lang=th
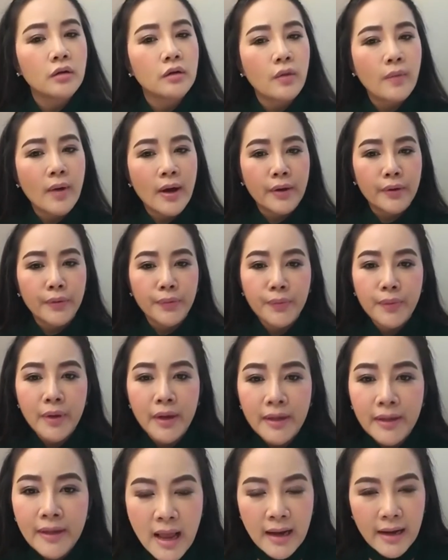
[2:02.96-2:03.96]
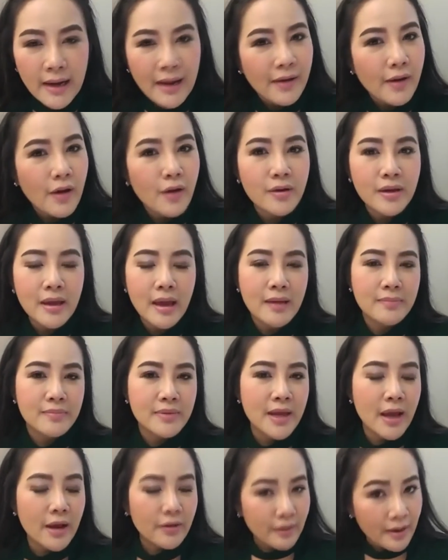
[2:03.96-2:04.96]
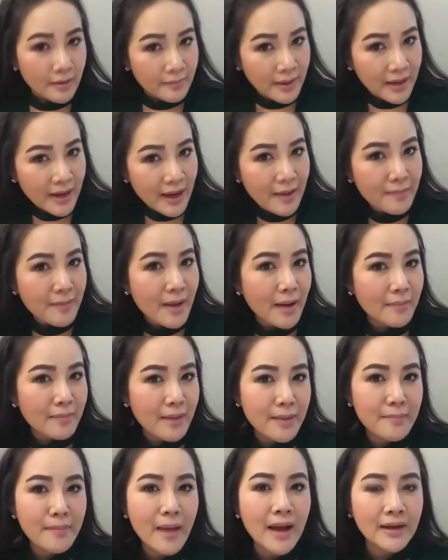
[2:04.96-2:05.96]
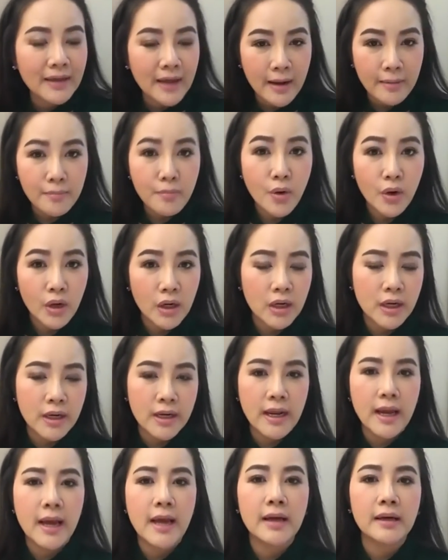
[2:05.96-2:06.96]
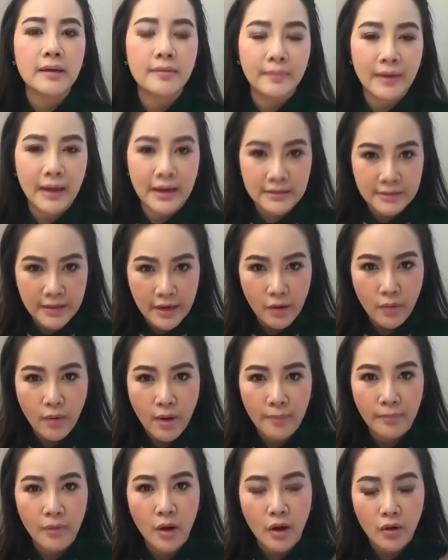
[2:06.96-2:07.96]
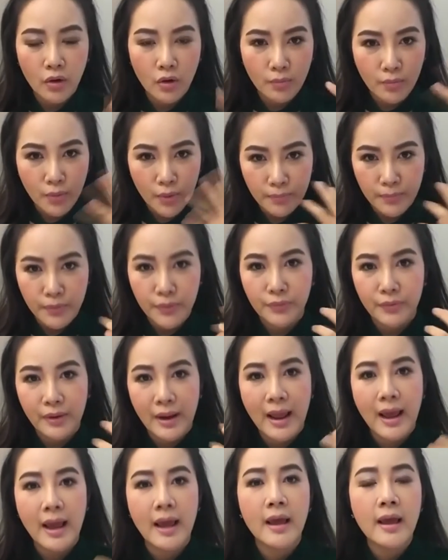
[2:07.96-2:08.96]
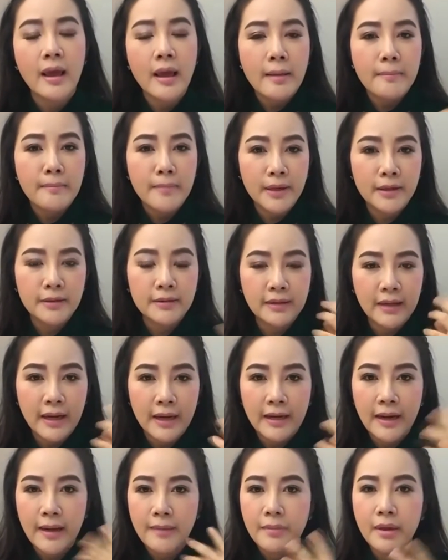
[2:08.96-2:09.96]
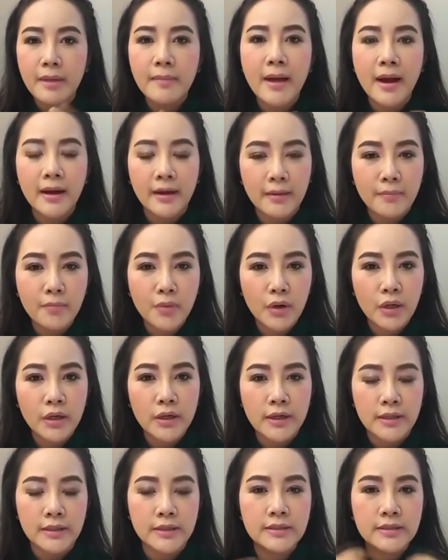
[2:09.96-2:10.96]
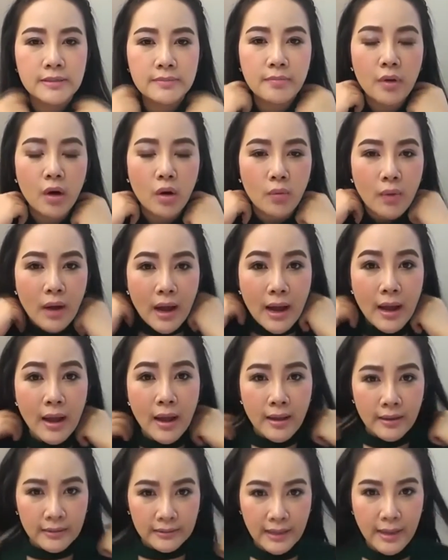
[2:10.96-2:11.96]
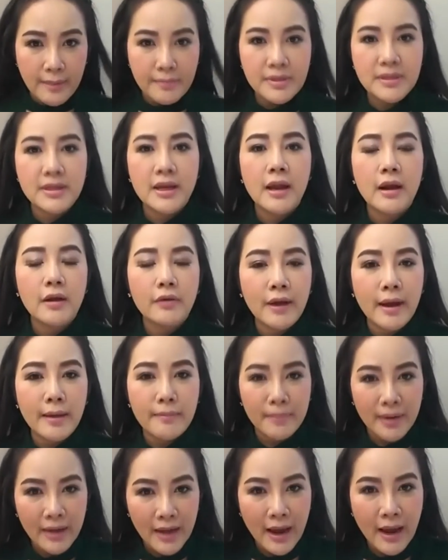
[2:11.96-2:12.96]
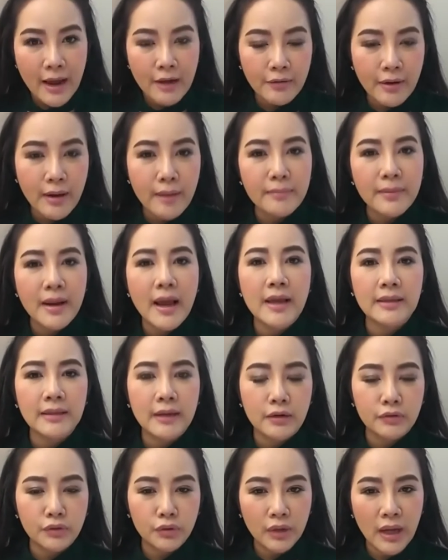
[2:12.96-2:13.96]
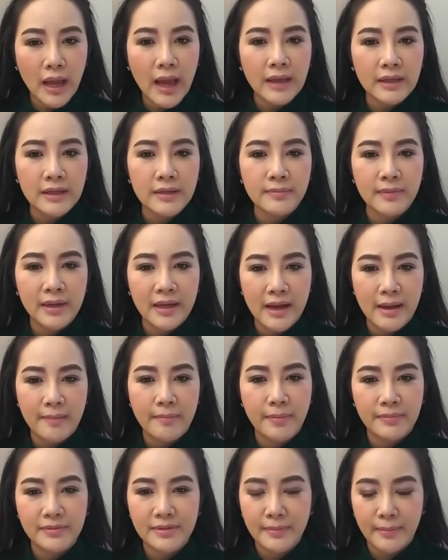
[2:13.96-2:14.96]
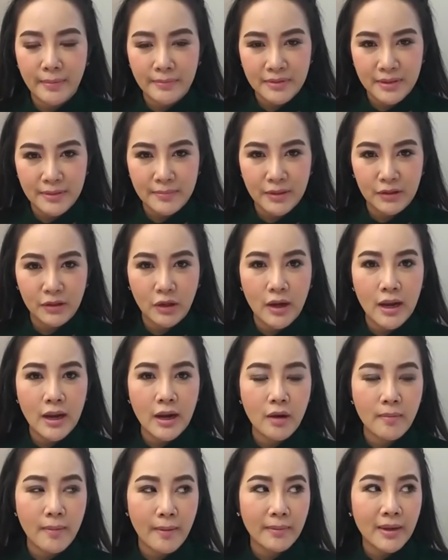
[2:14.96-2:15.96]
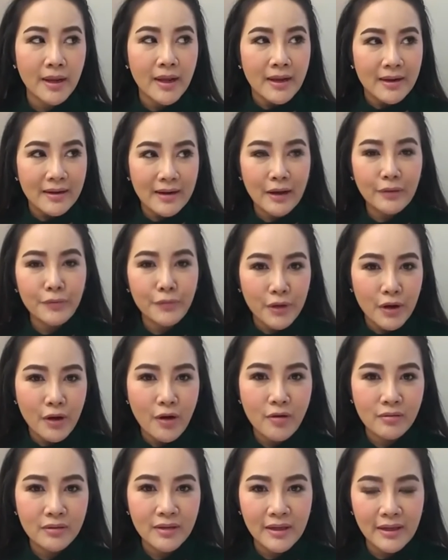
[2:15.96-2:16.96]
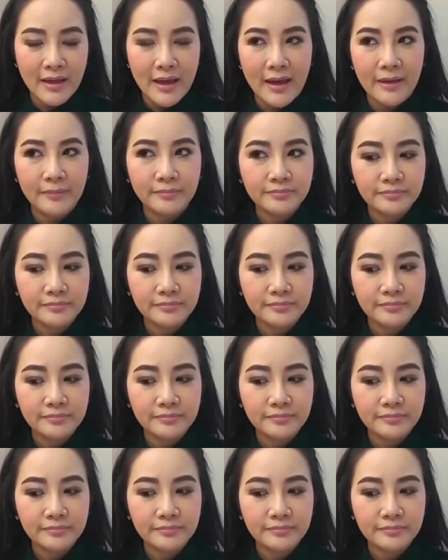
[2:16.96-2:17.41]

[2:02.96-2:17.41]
ระวังด้วยแล้ว IPL ทำให้หน้าบางไหมบางทั้งหมดเลยนะคะ กับการใช้ความร้อนลงบนผิวหน้ามันคือการทำให้บางทั้งหมดเลยอย่างที่จิ๊บบอกว่า แต่ไม่ใช่เราทำไม่ได้เราทำได้ แต่เราต้องทาครีมกันแดดแบบสม่ำเสมอต่อให้เราแบบนั่งอยู่ในห้องอย่างเงี้ย